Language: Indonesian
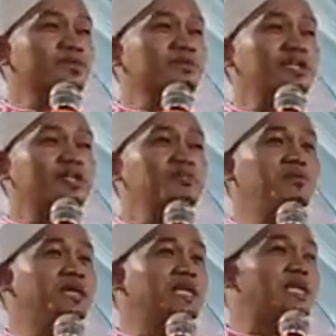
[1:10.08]
berarti
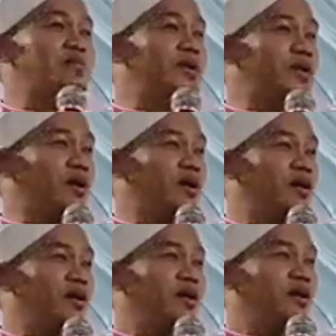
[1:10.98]
bibinian apa ya
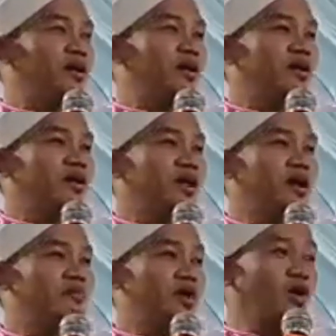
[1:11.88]

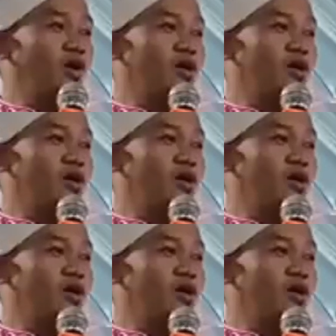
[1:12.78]
apa